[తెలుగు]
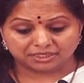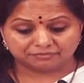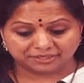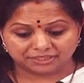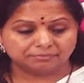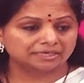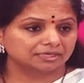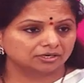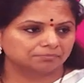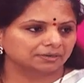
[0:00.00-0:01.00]
ఇరవై
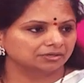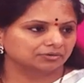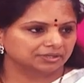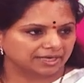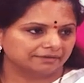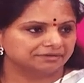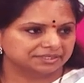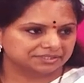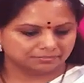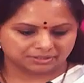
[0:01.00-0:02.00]
డిబేట్లలో పాల్గొన్నారు
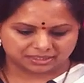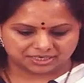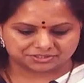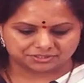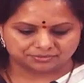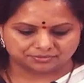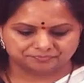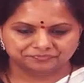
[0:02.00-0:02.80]
యావరేజ్గా మన రాష్ట్రంలో